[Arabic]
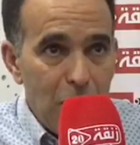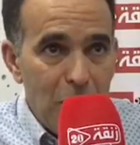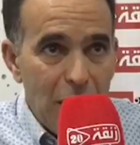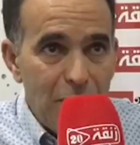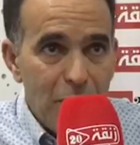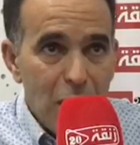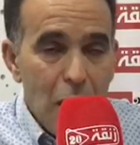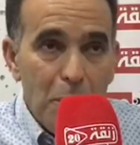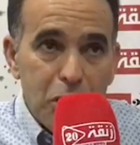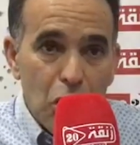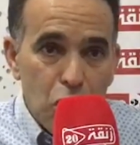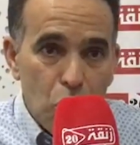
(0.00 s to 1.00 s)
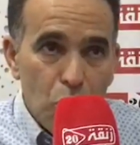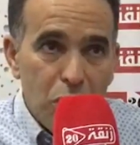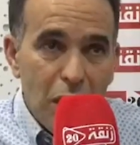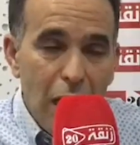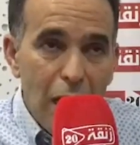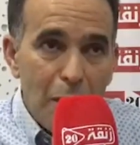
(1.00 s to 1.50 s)
في البلاد باش نرجعوا
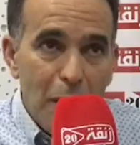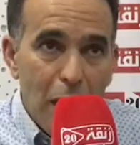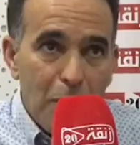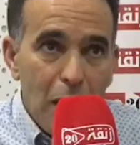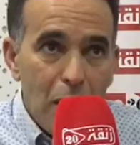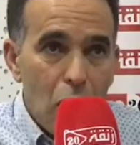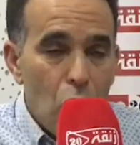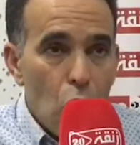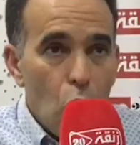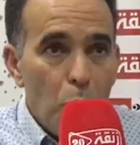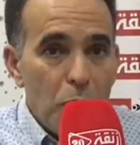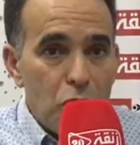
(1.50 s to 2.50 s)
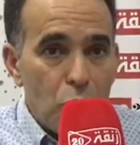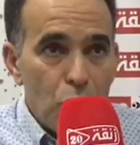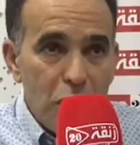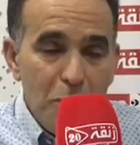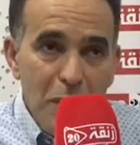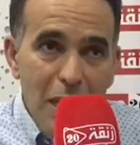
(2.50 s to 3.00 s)
الثقه للمغاربه وباش
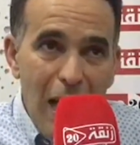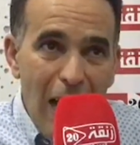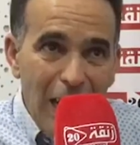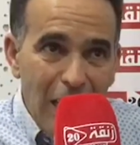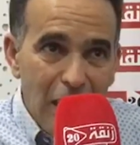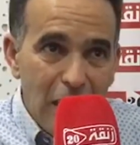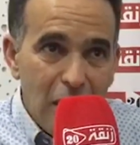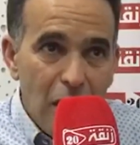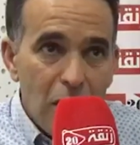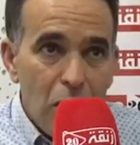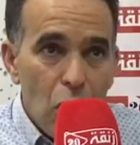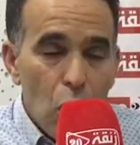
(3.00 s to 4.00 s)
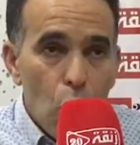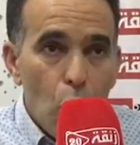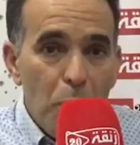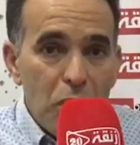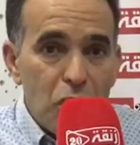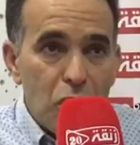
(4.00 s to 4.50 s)
تكون تنميه حقيقيه
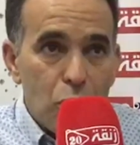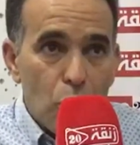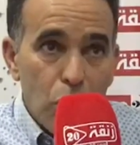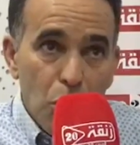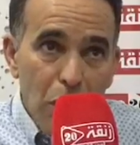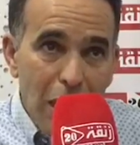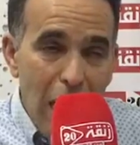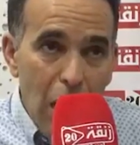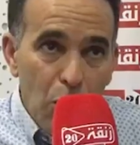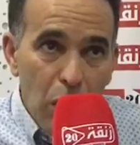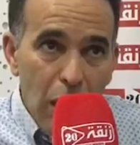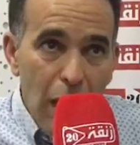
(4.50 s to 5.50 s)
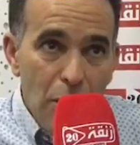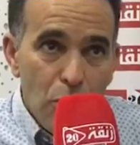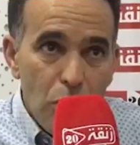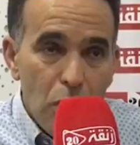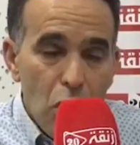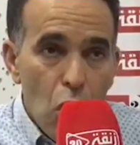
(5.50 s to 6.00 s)
وباش تكون دوله الحق
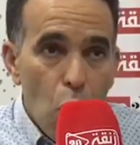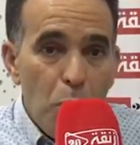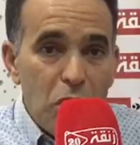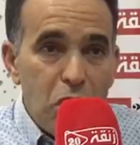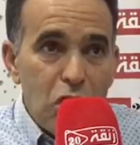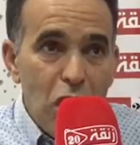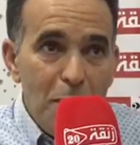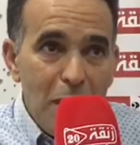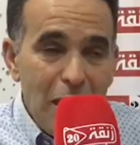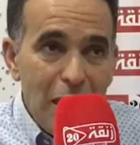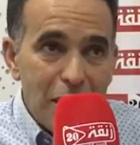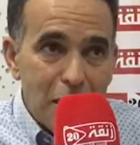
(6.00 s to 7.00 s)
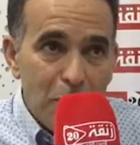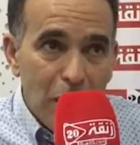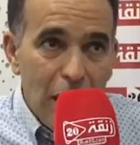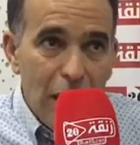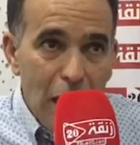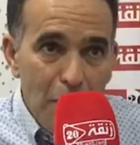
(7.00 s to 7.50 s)
والقانون وباش الجميع يحس
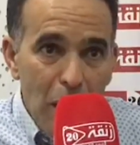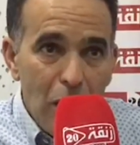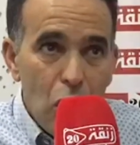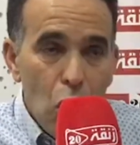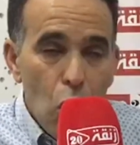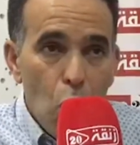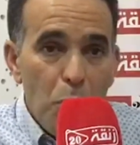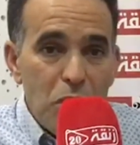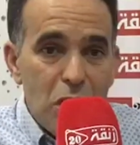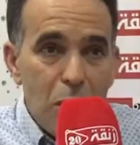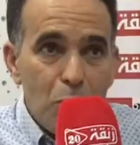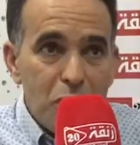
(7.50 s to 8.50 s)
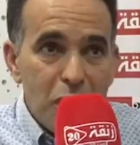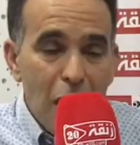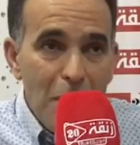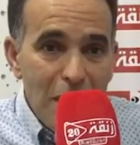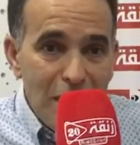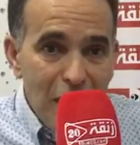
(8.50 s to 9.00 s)
بالكرامه وباش
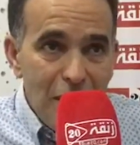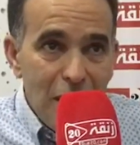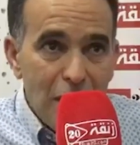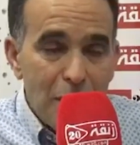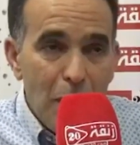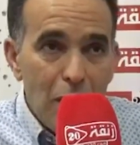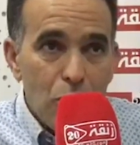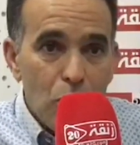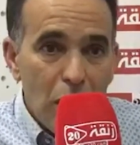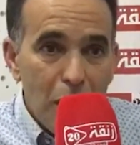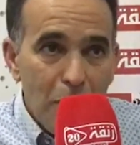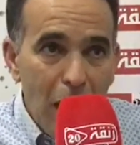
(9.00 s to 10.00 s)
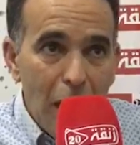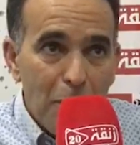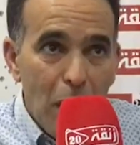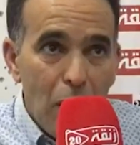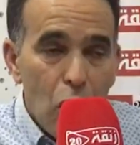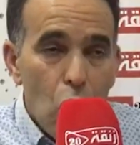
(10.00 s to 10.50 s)
المستقبل ديالنا يطمئنوا ليه
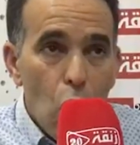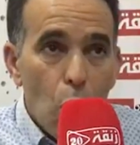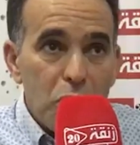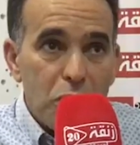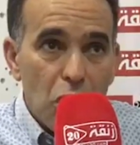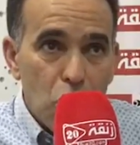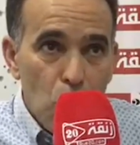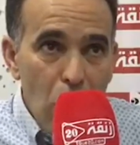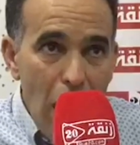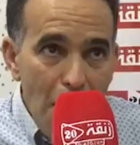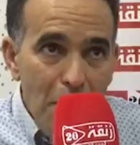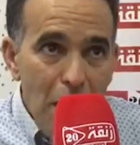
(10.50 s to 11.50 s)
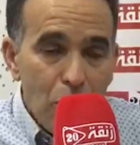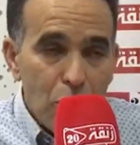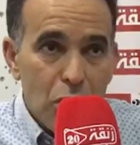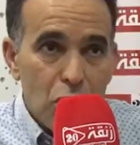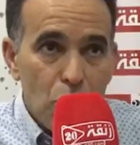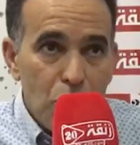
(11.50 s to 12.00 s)
المغاربه ويسترجعوا الامل
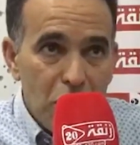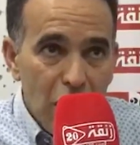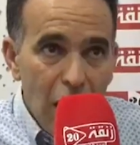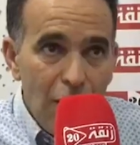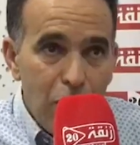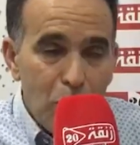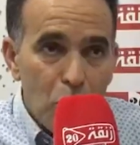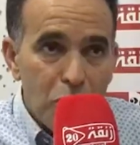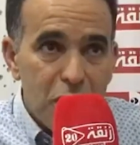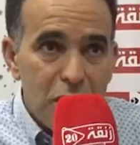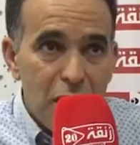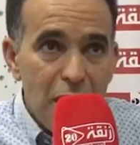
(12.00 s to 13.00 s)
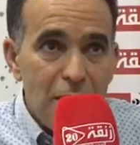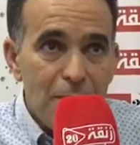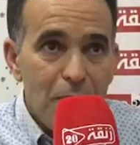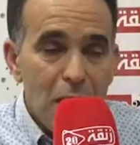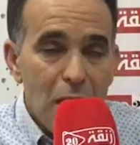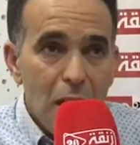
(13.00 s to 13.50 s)
ويسترجعوا الثقه في المؤسسات
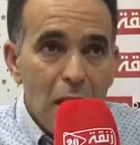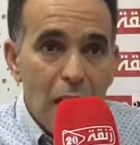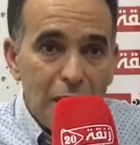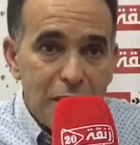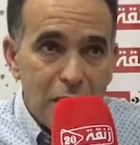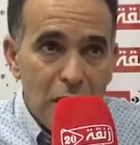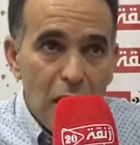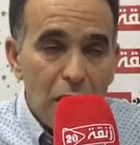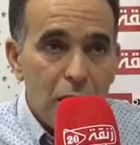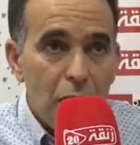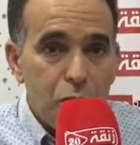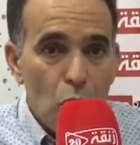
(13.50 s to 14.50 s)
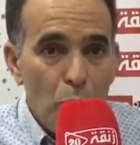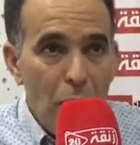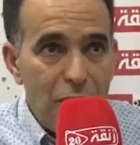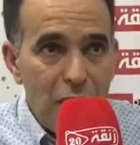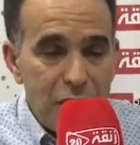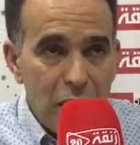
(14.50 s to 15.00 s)
خاصنا نقطعوا مع
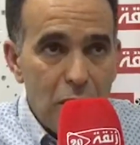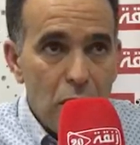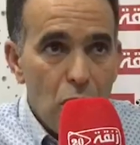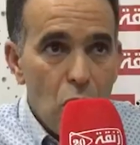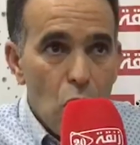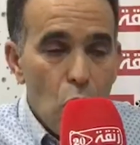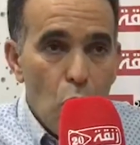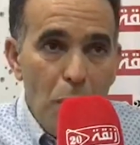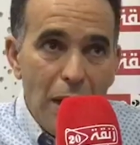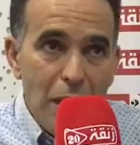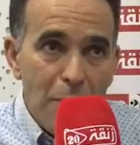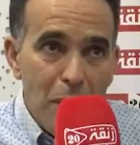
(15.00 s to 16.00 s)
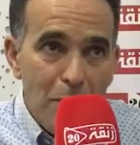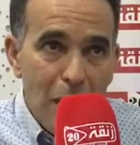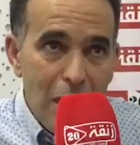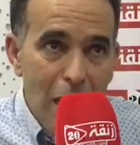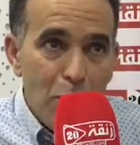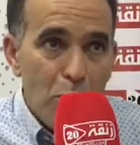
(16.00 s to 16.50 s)
الفساد ومع نهب
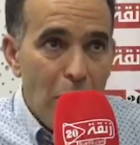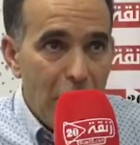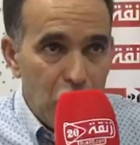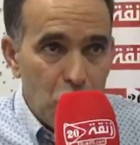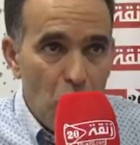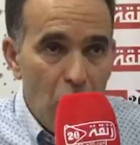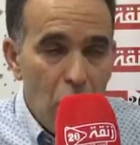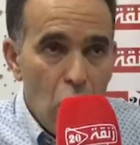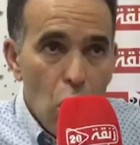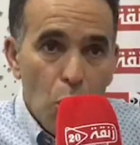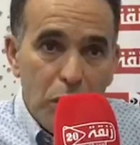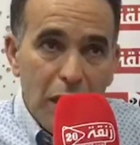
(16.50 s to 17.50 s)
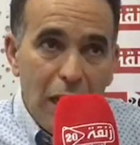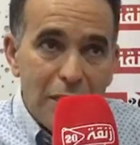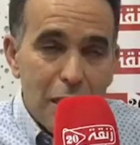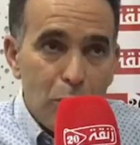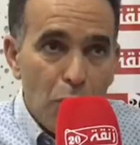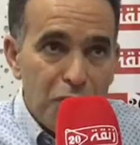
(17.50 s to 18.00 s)
المال العام ومع الرشوه
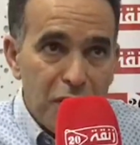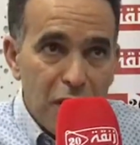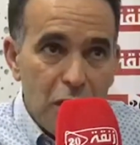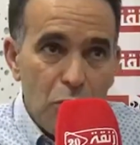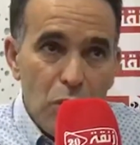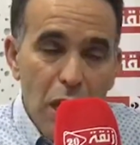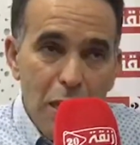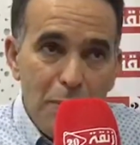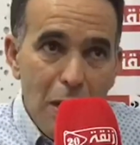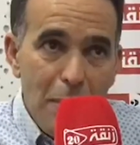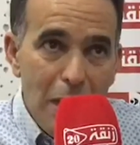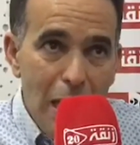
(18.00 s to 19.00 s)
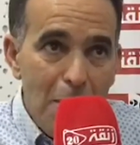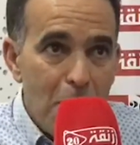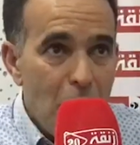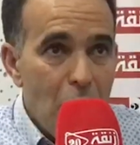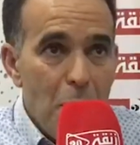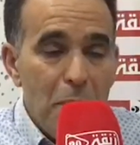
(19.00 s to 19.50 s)
وتيخص المفسدين وناهبين المال العام
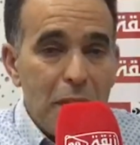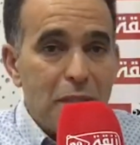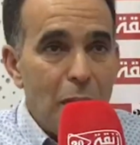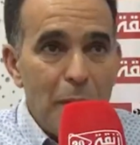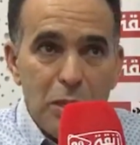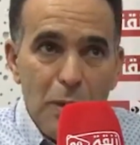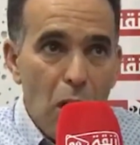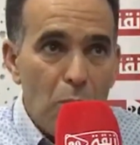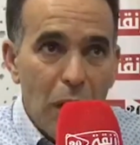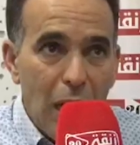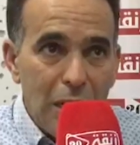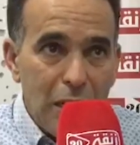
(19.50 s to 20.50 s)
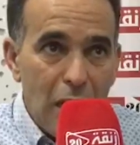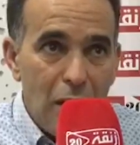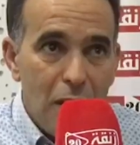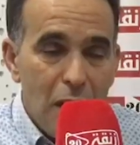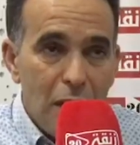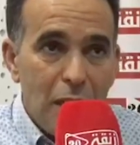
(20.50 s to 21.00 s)
ما يتسامحش معاهم القضاء
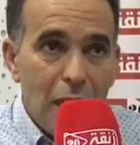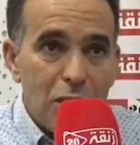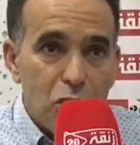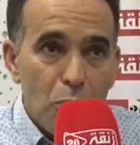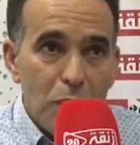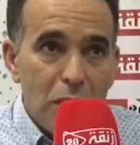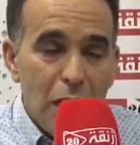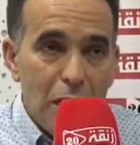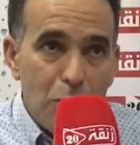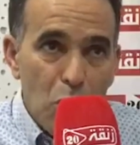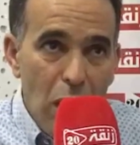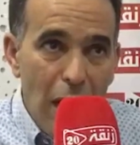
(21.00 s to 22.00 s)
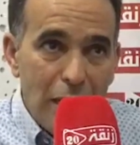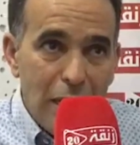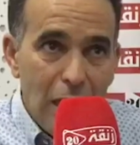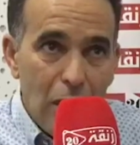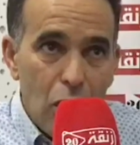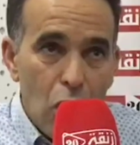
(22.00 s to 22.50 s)
تيخصهم يتقدموا
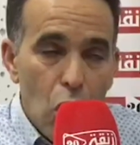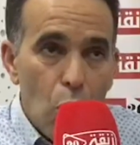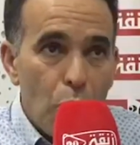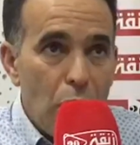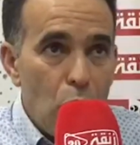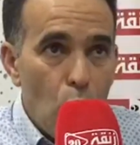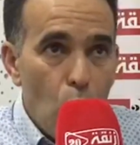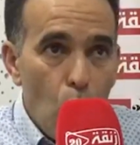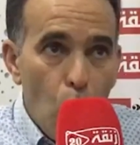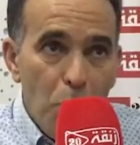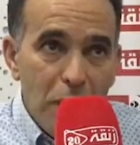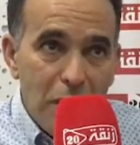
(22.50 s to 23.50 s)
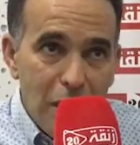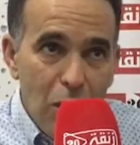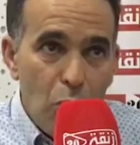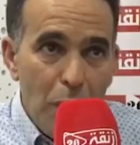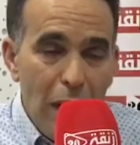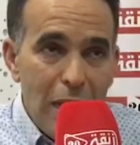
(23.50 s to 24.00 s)
للعداله وين العقوبات
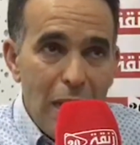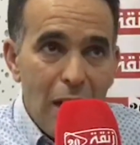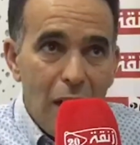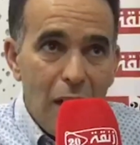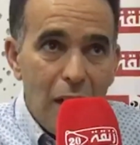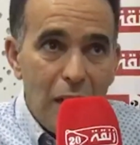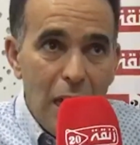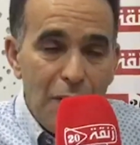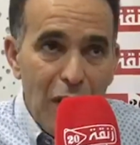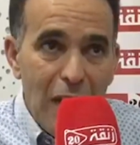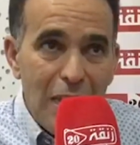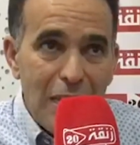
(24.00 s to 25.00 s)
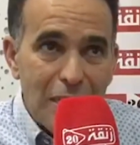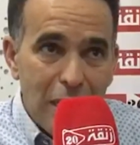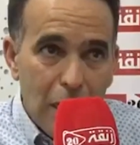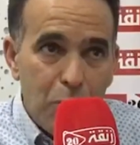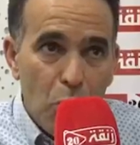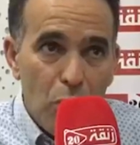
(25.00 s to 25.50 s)
ديالهم على الافعال اللي
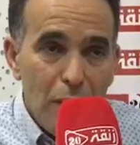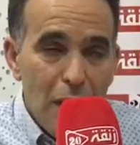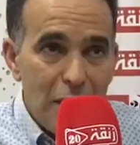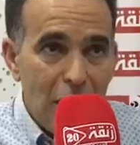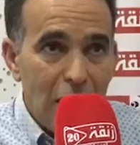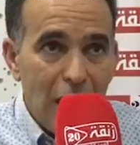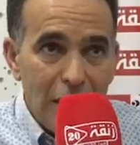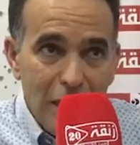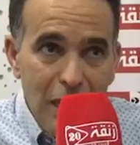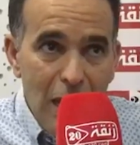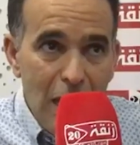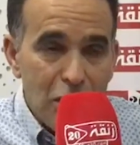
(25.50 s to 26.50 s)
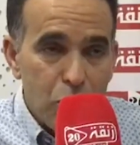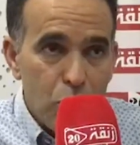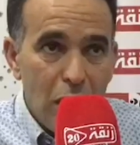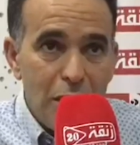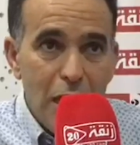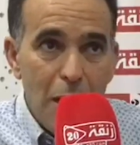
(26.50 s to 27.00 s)
ارتكبوا ديال الاختلاس
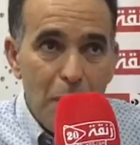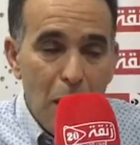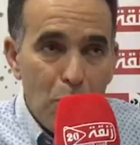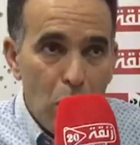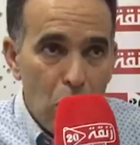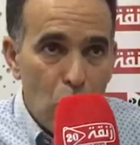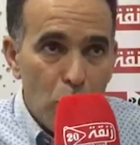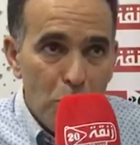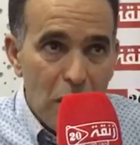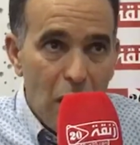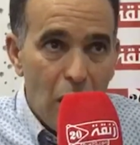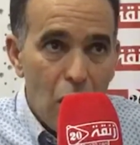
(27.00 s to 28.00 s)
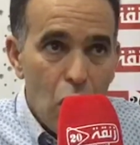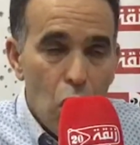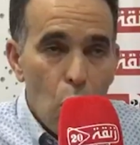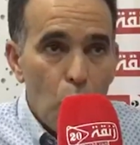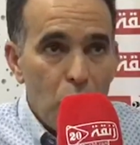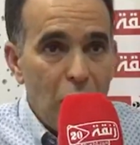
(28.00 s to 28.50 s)
وديال نهب اموال عموميه
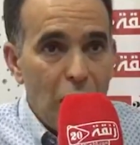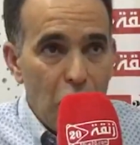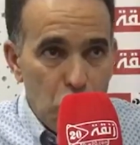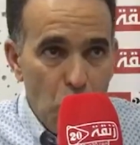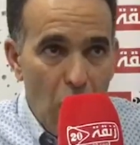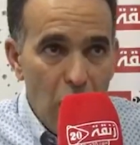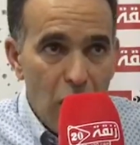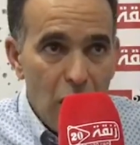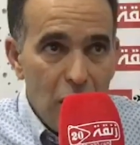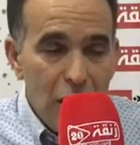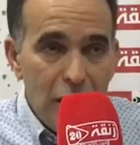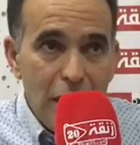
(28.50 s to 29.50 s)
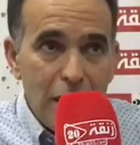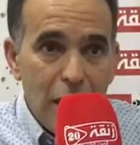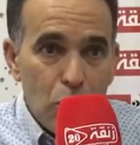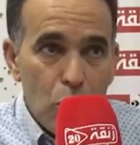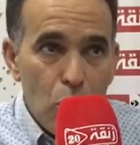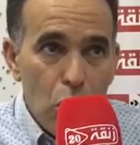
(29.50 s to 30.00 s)
وديال الرشوه اذا
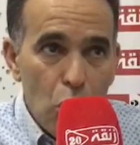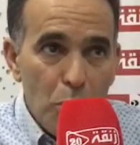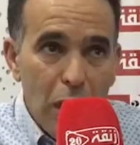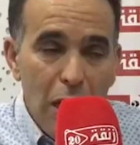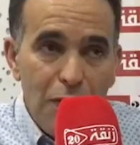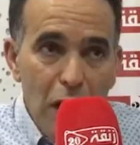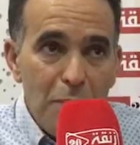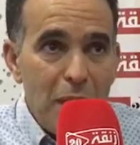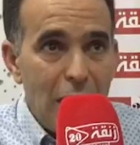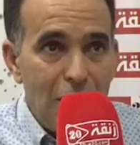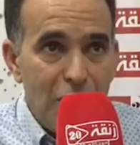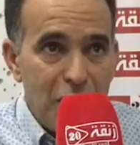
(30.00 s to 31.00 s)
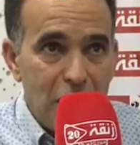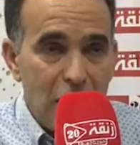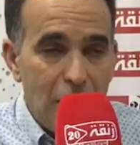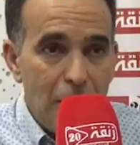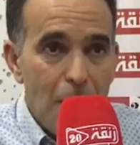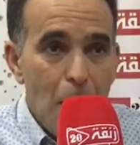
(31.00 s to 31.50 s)
غنقول لهم كفى من هذه الفسادات